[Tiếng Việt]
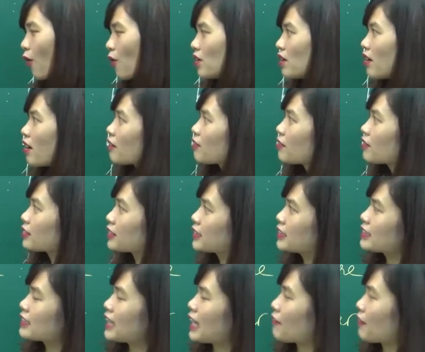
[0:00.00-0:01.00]
cô Hương
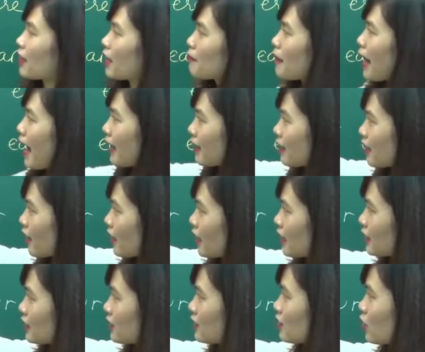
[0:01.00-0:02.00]
chia sẻ với các bạn
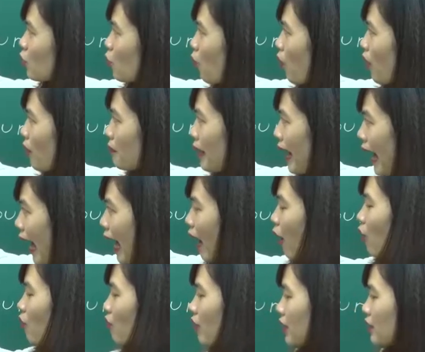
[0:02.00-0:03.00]
hình thức của âm
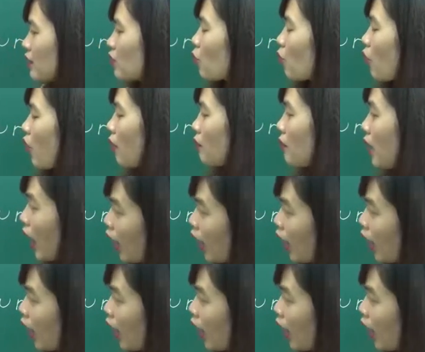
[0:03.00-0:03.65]
ao và hình thức của âm